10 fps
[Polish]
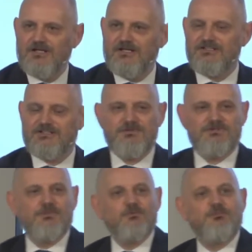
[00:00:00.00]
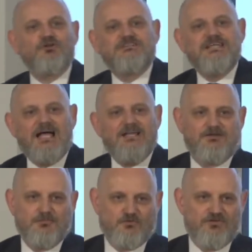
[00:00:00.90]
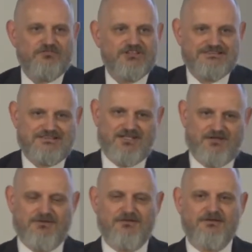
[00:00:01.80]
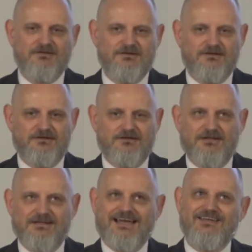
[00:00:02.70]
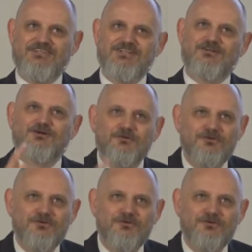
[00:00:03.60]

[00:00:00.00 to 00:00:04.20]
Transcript: żebyś był poddany mu we wszystkim. Ale wiecie, król